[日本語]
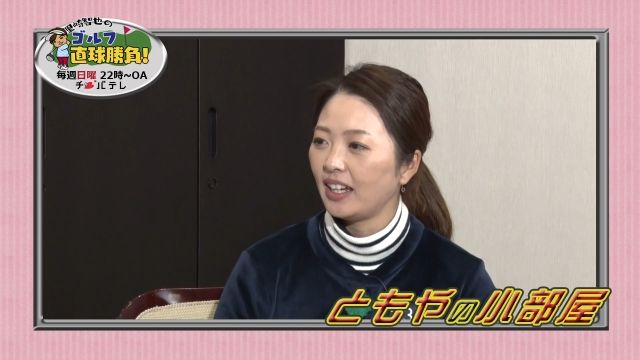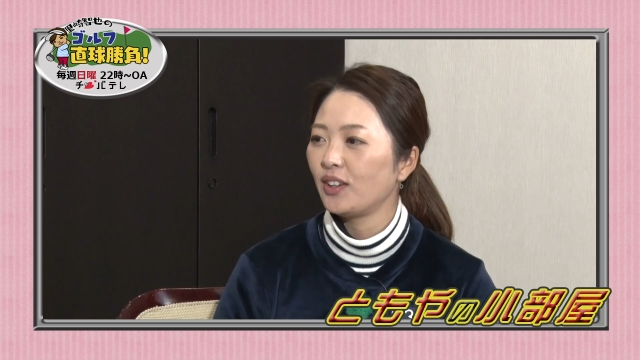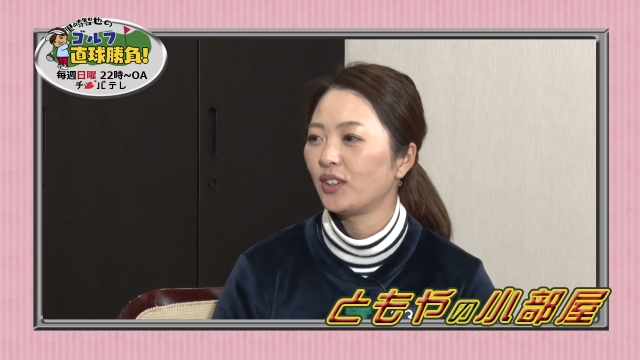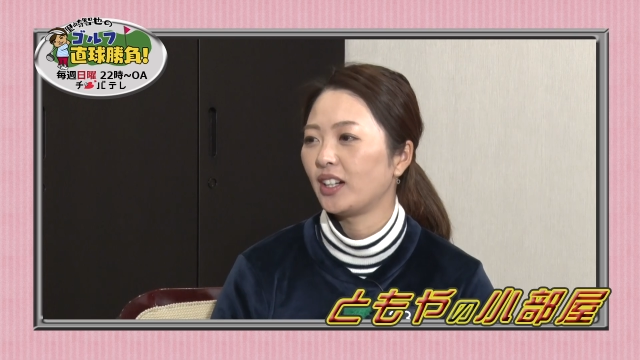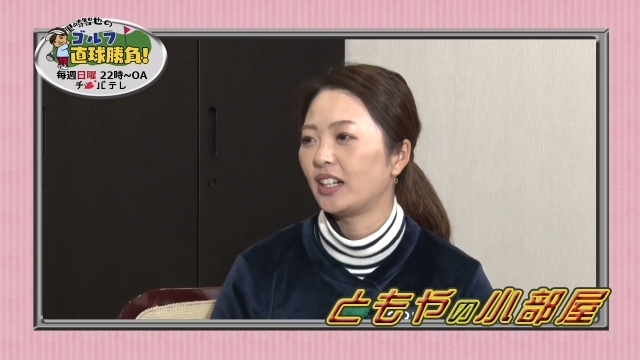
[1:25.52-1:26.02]
早
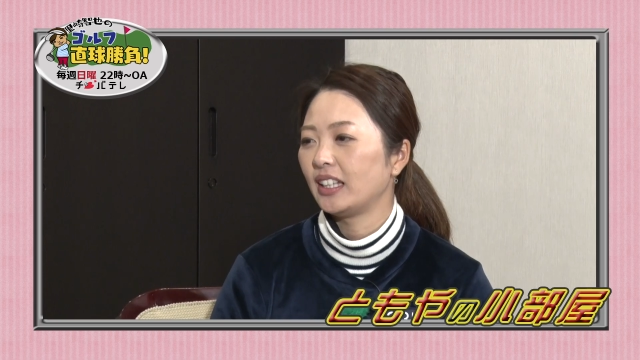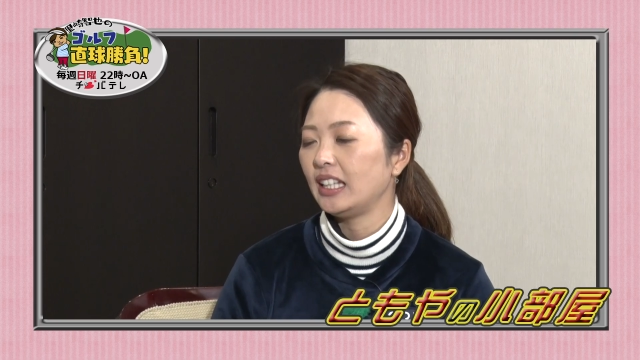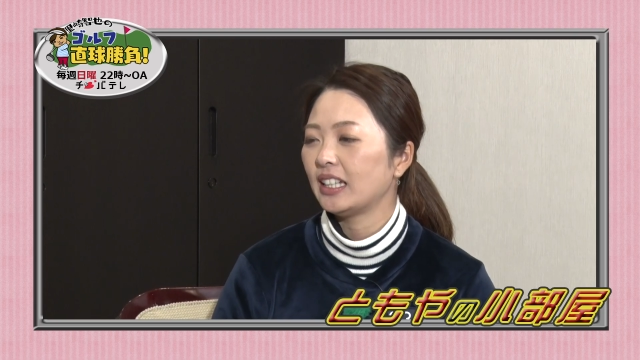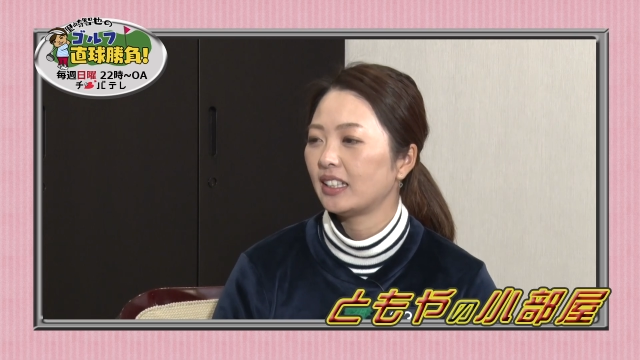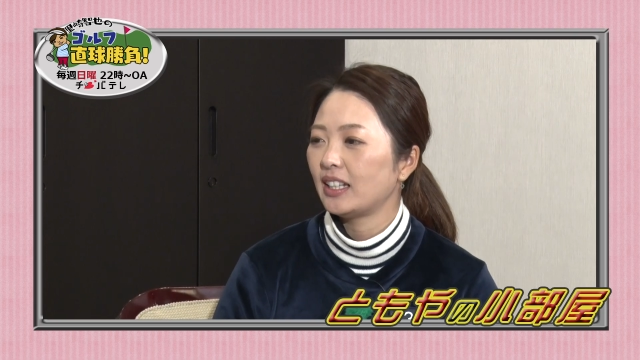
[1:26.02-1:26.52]
い方が
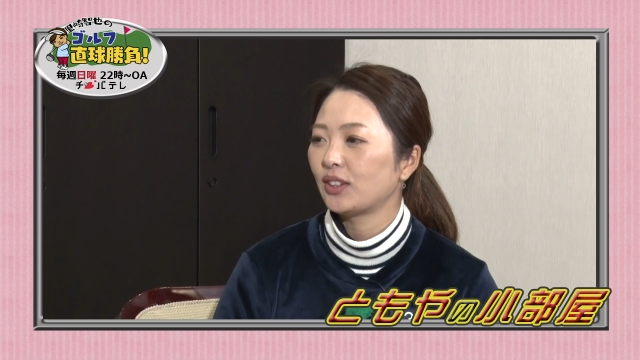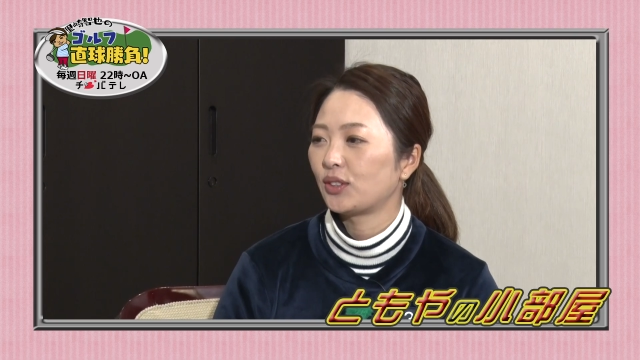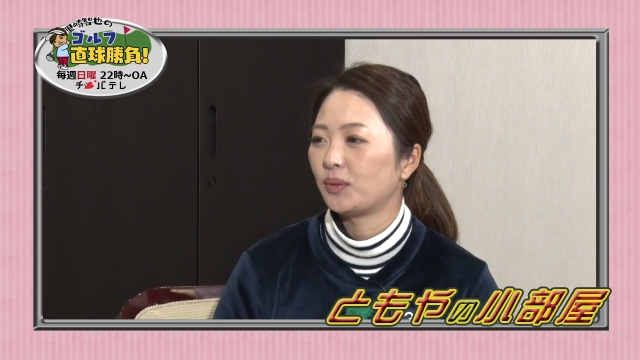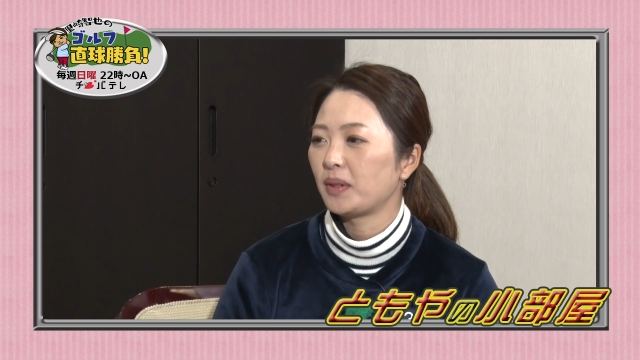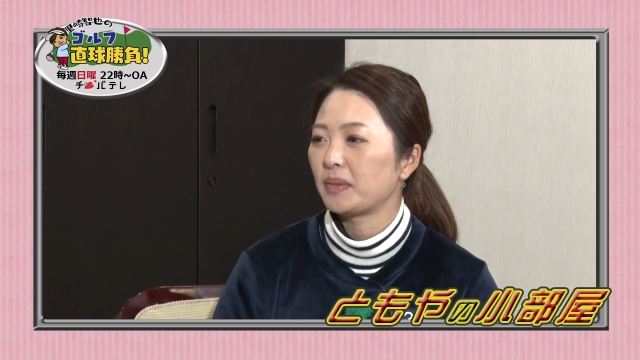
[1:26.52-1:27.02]
いいかな
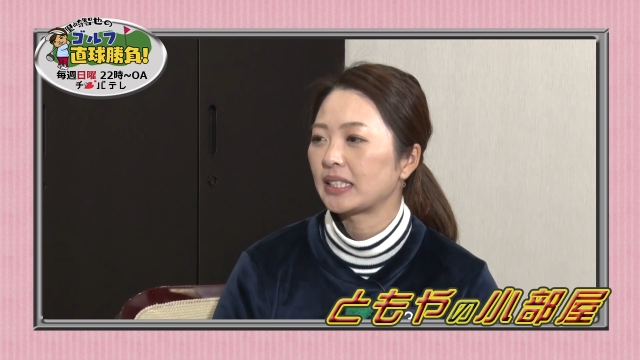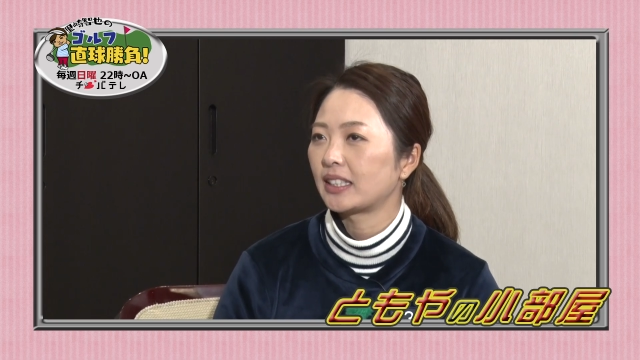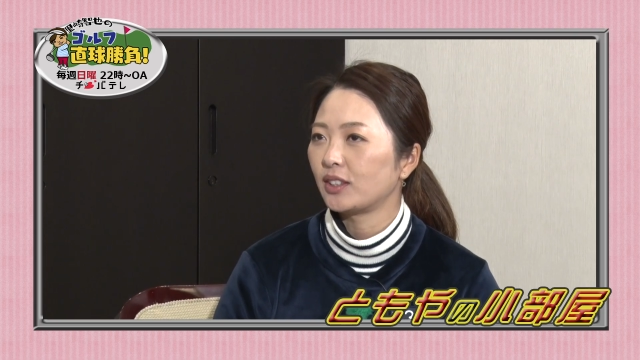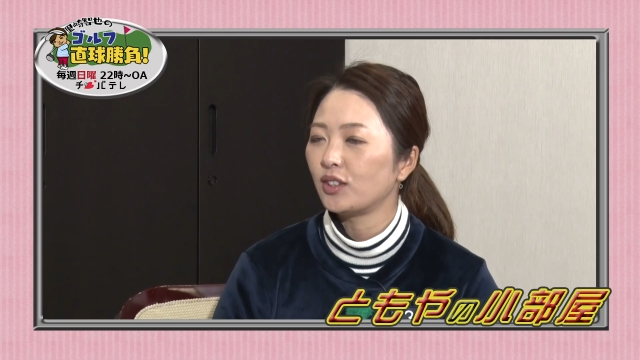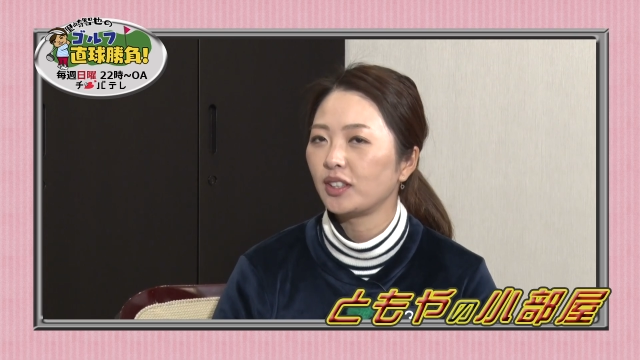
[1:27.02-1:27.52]
と思いま
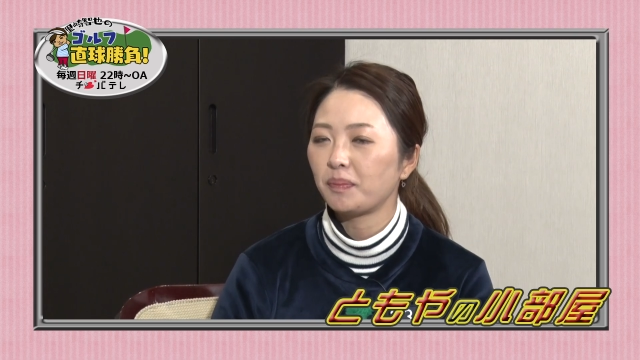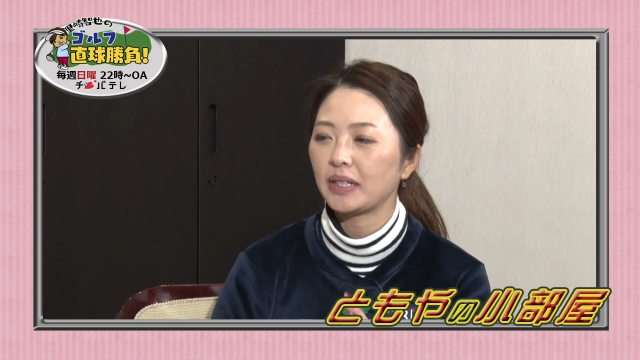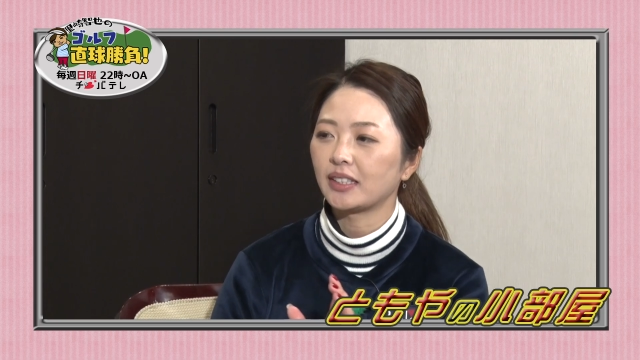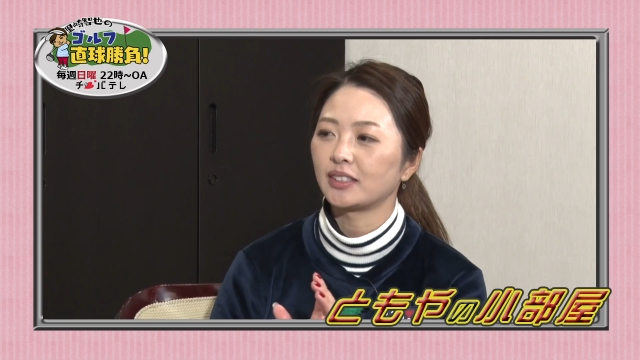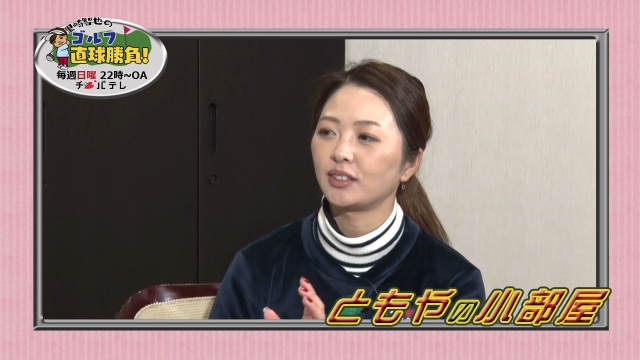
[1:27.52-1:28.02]
すけどやっ
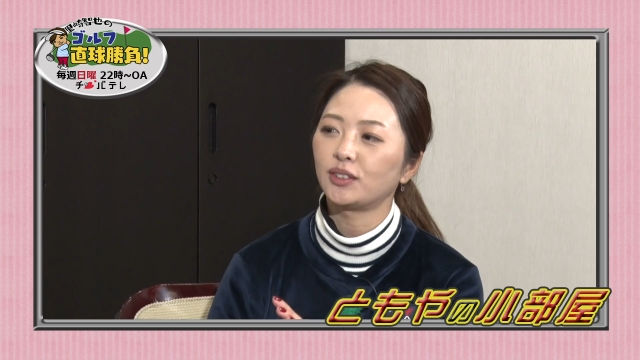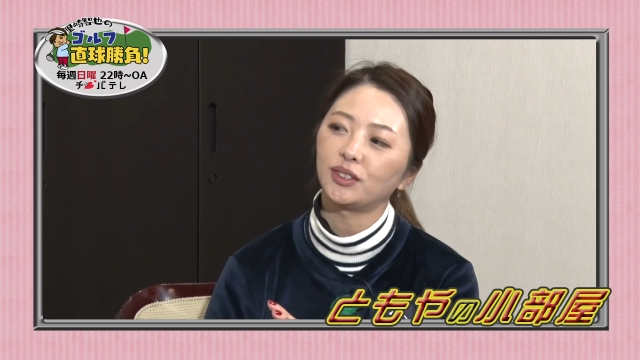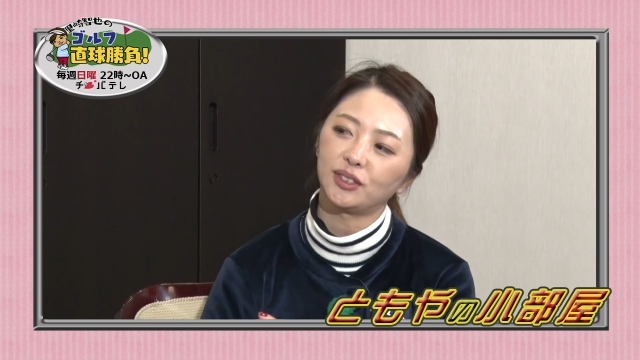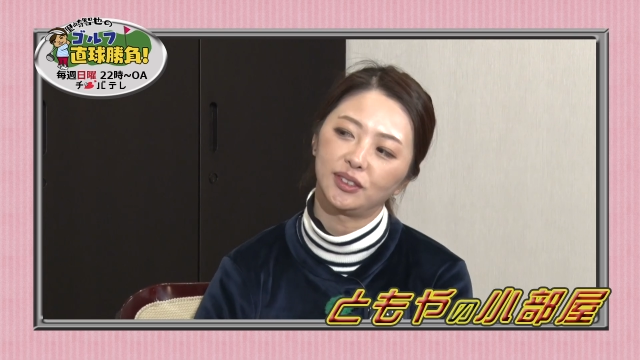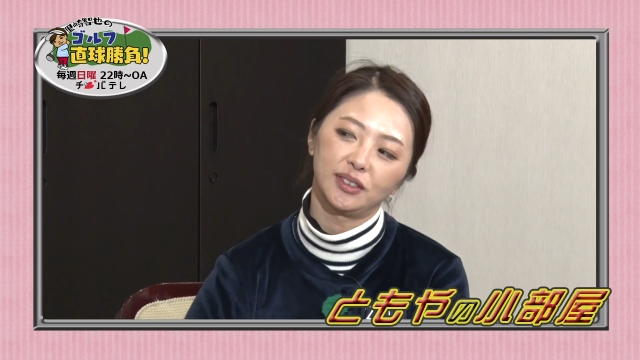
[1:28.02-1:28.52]
ぱそういう
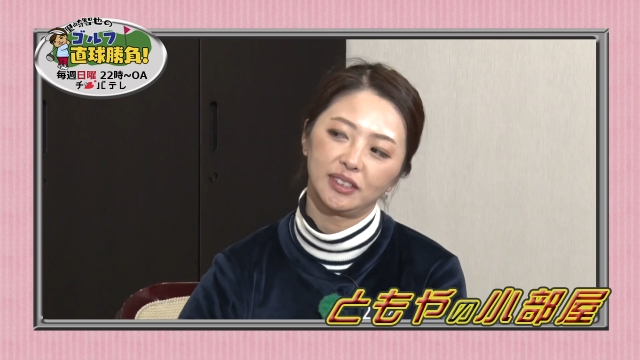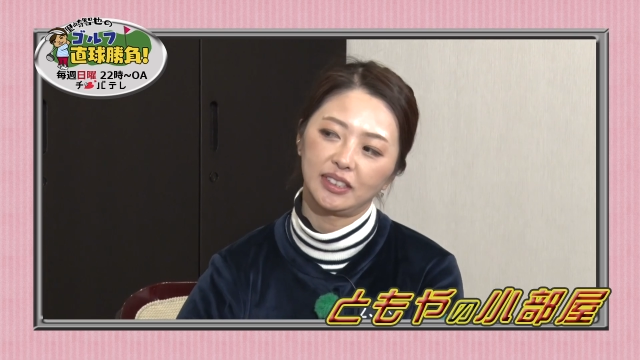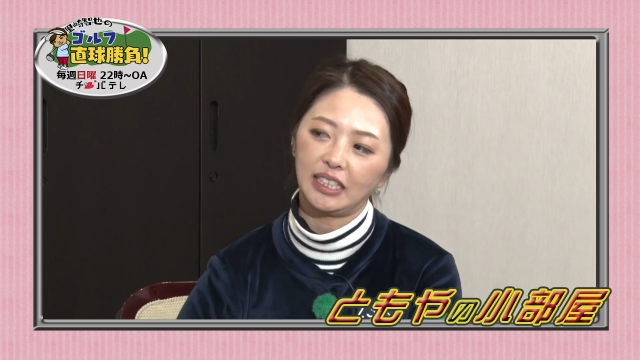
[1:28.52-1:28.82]
ことを